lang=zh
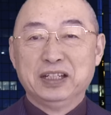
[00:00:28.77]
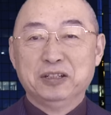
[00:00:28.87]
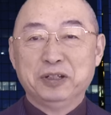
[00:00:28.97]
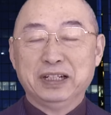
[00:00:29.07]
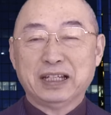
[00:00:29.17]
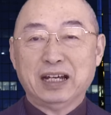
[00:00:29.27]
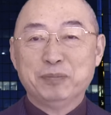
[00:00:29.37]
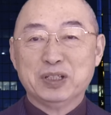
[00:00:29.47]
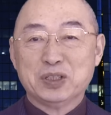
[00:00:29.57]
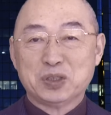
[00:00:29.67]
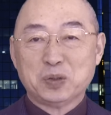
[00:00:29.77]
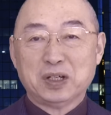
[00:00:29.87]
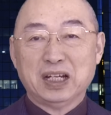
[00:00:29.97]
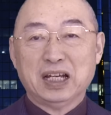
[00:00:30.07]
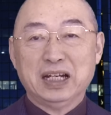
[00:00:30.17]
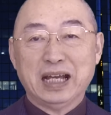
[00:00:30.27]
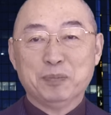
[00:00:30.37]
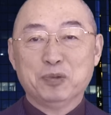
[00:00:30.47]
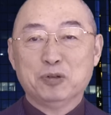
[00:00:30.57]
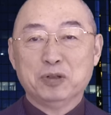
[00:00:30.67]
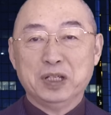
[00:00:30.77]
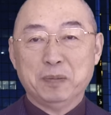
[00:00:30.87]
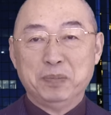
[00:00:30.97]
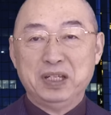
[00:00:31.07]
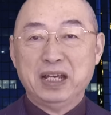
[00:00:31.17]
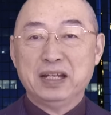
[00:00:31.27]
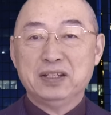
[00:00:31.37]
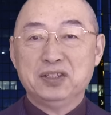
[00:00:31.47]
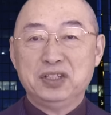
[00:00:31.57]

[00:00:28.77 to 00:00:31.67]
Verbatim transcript: 由于他们做了两部影片，